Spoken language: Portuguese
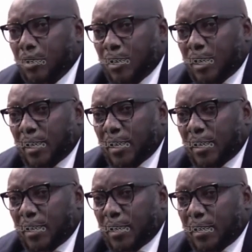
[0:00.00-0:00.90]

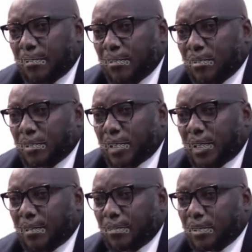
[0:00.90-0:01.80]
É, é, é, monta,
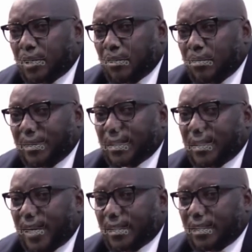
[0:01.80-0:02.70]
monta
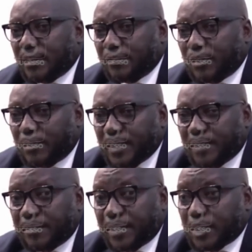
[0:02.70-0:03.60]
humildade na forma de
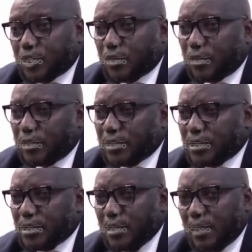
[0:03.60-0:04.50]
ver as coisas.
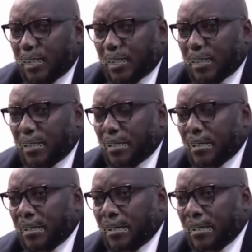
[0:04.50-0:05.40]

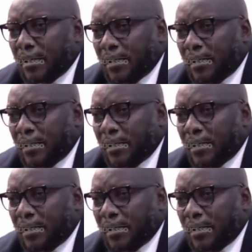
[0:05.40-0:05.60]
É, ele